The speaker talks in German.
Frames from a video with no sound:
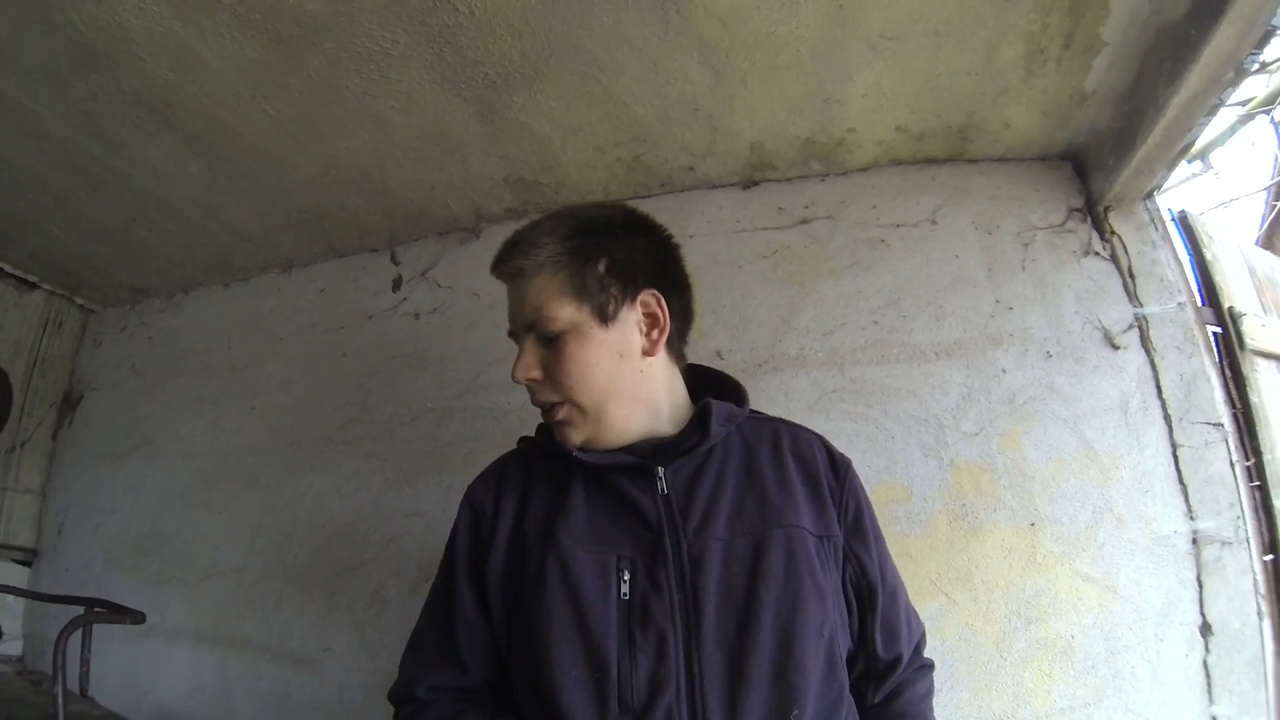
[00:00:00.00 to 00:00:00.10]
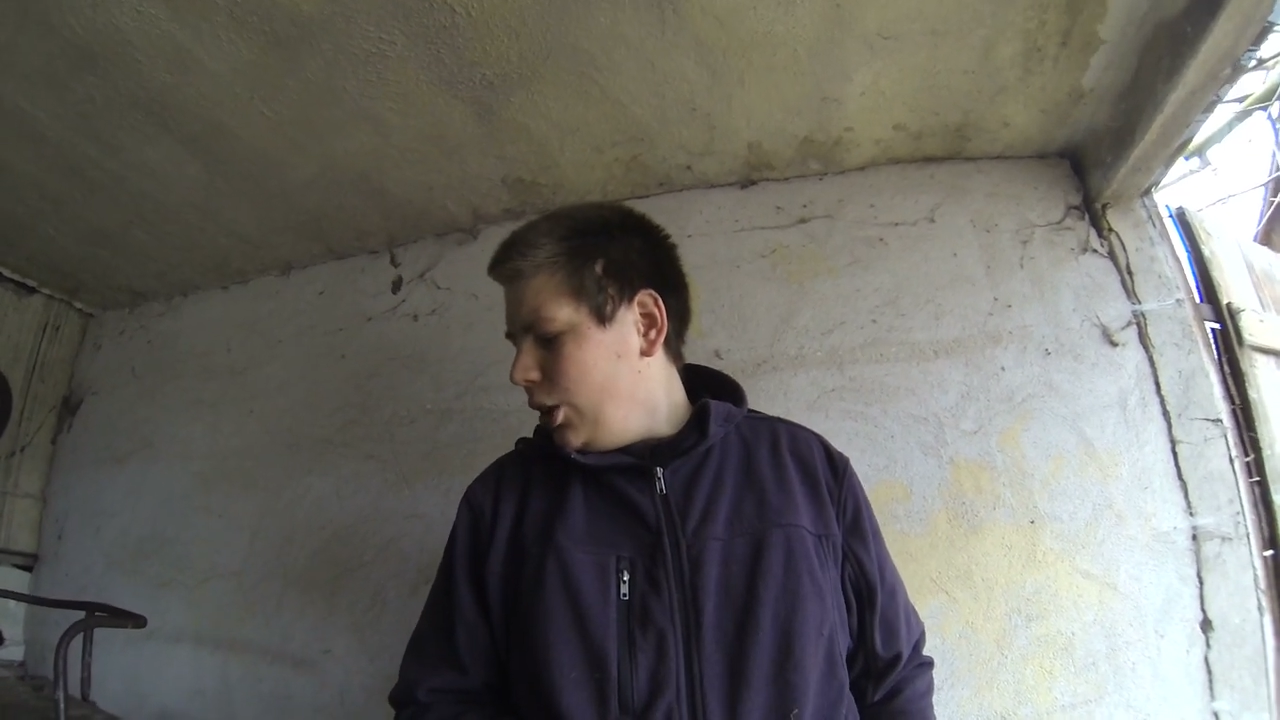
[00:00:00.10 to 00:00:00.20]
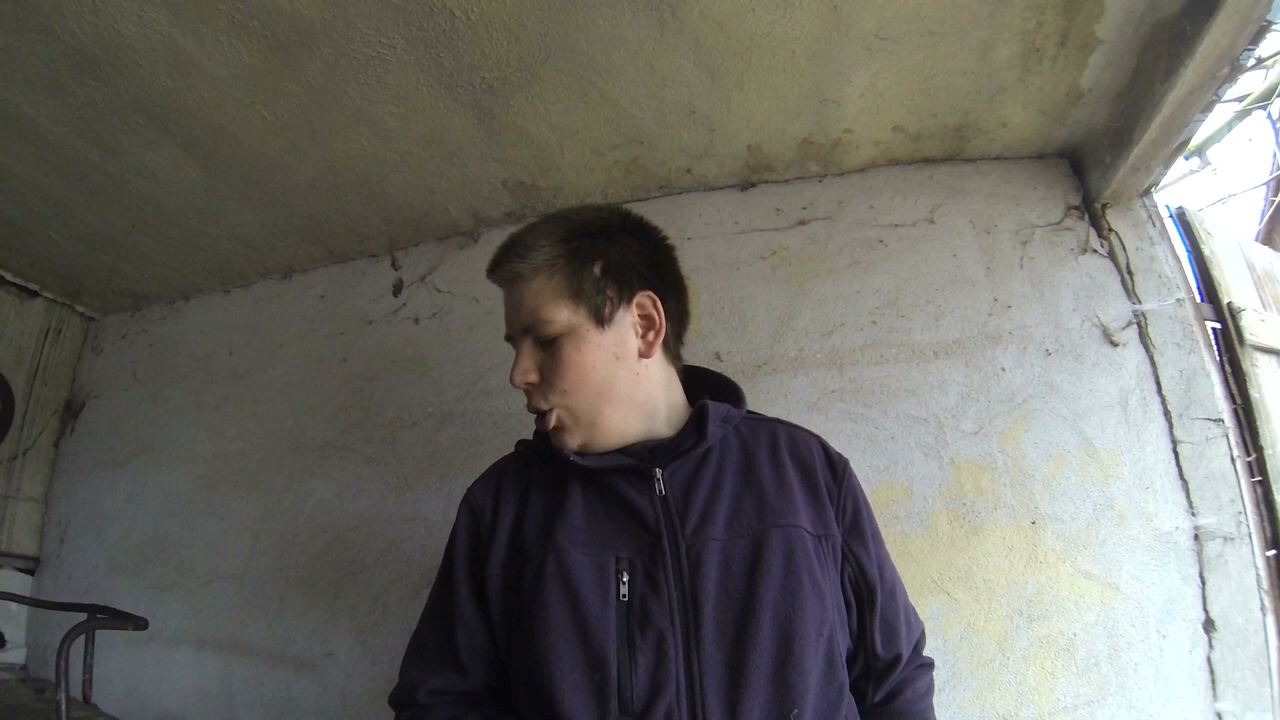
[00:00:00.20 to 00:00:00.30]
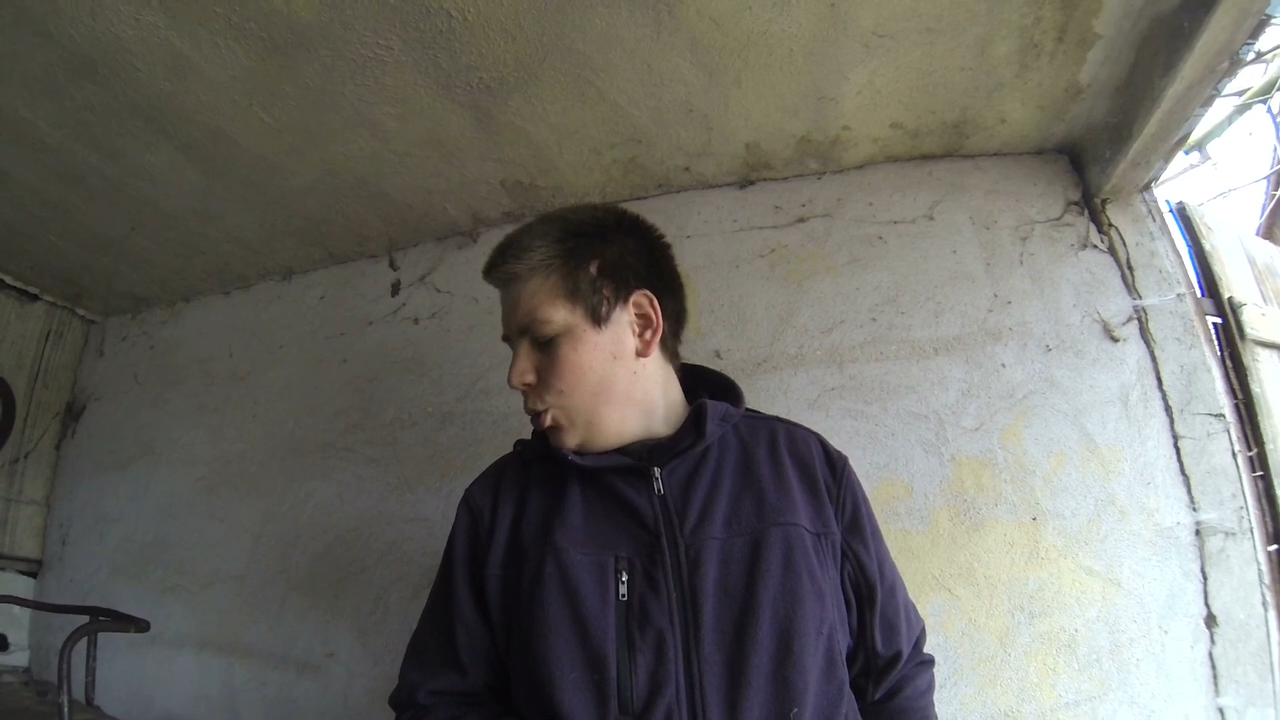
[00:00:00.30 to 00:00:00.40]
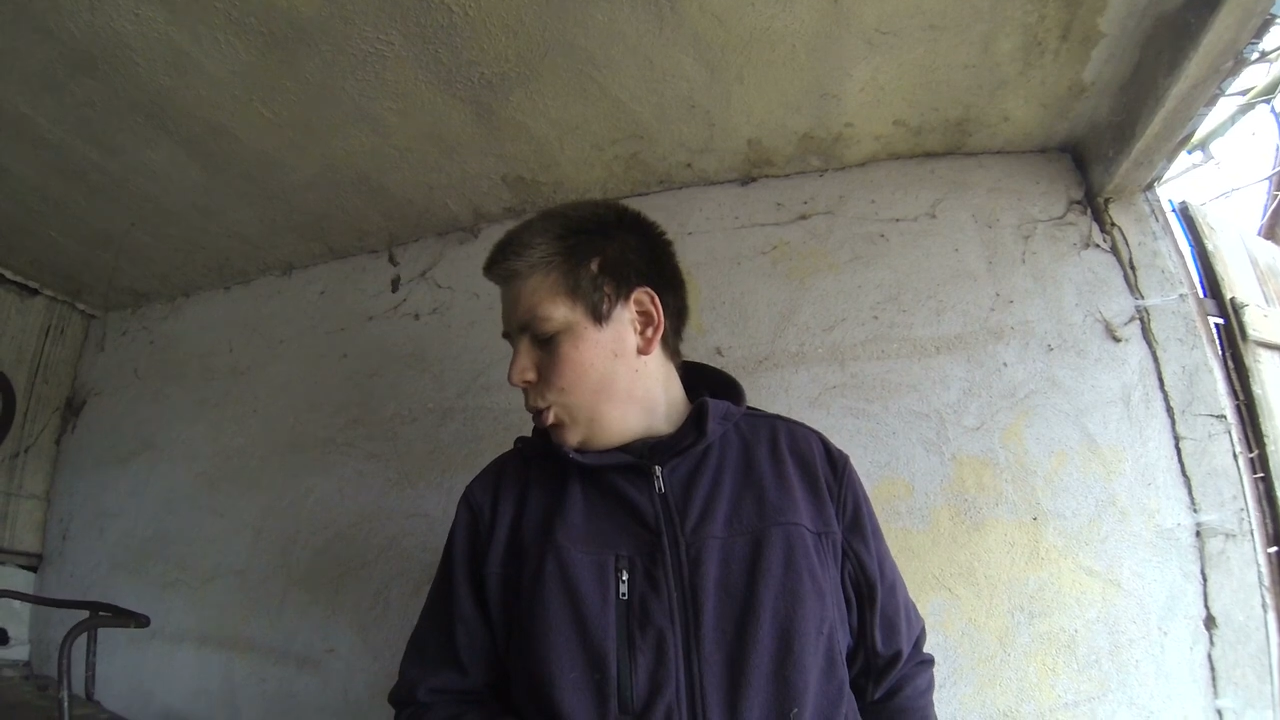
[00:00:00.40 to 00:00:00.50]

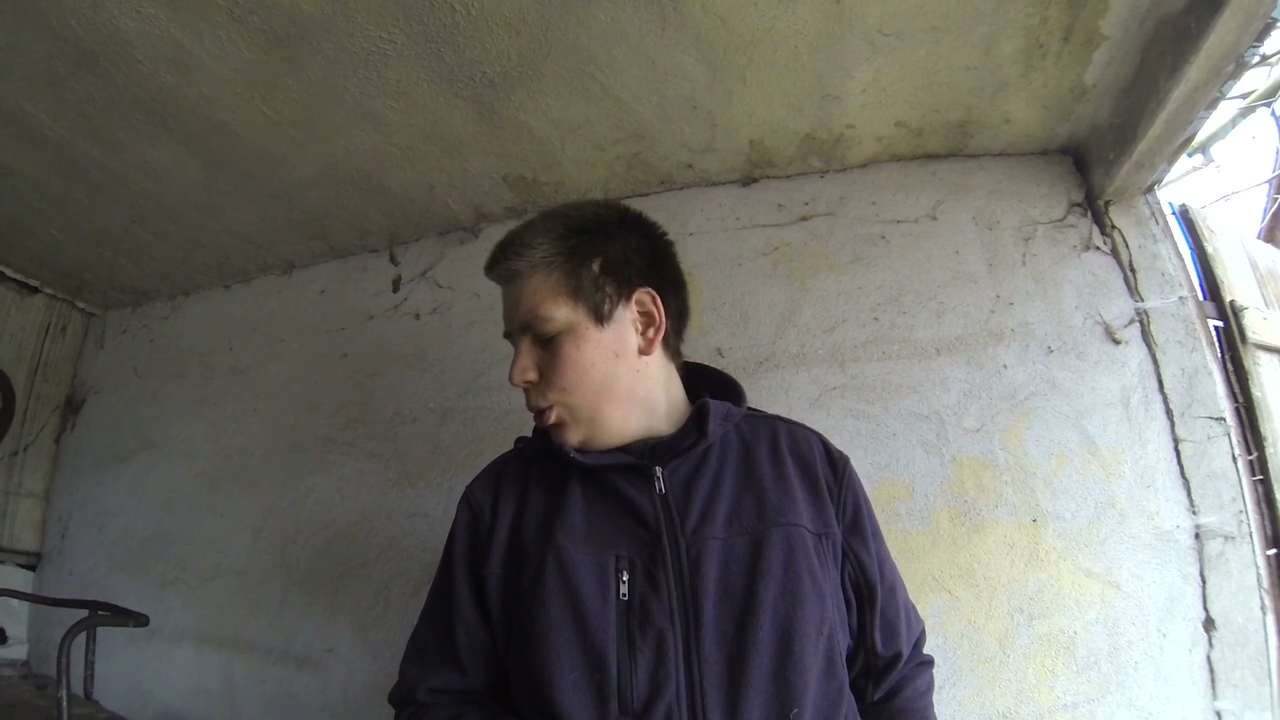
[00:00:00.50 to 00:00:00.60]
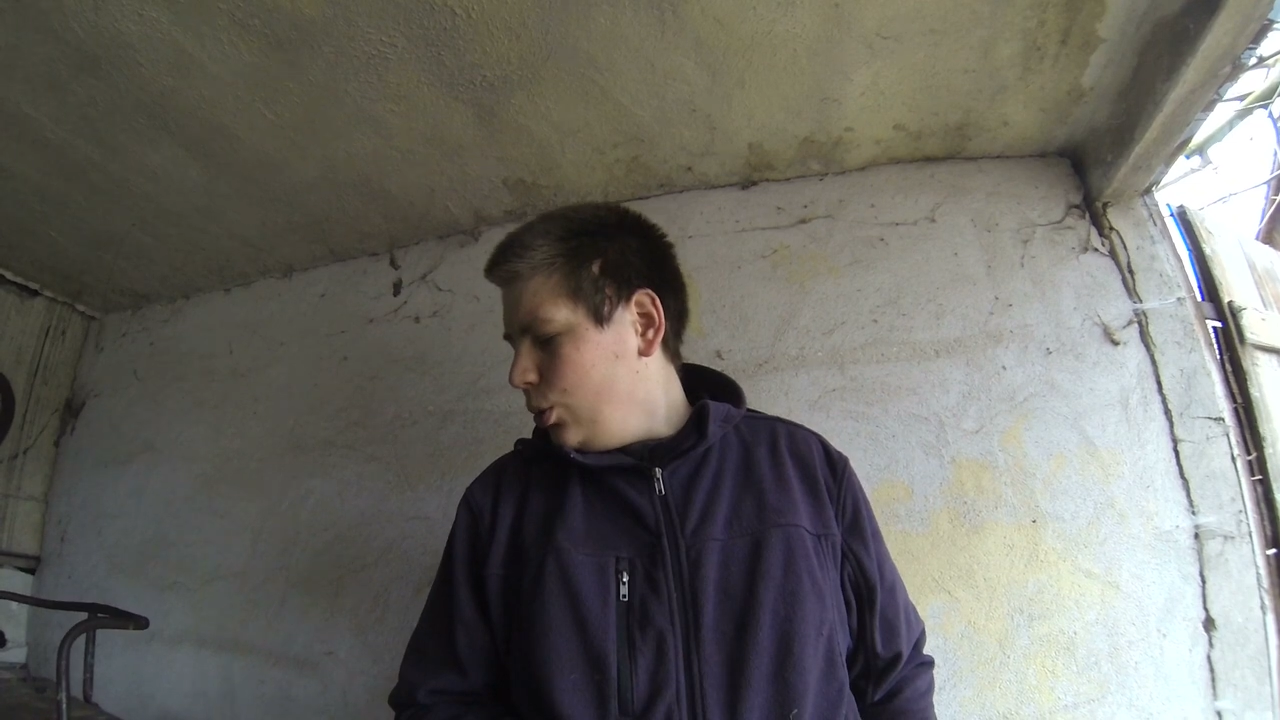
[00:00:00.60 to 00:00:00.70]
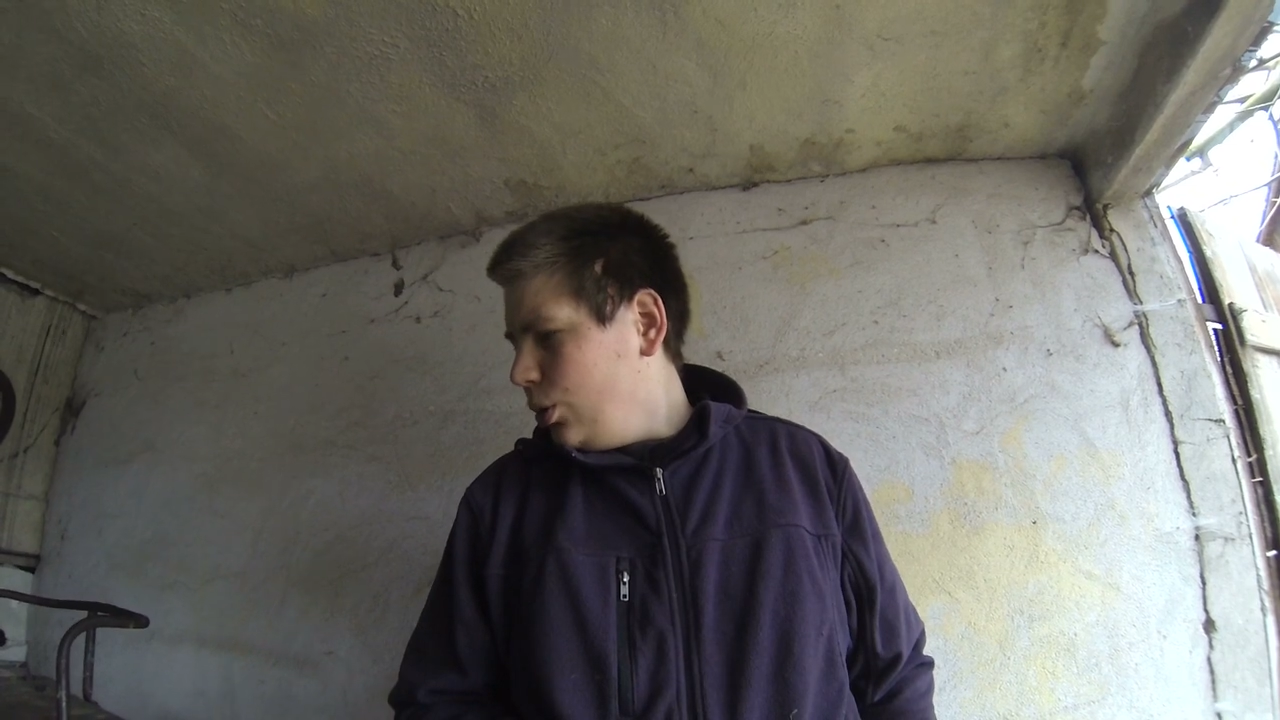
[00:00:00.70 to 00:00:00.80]
dazu.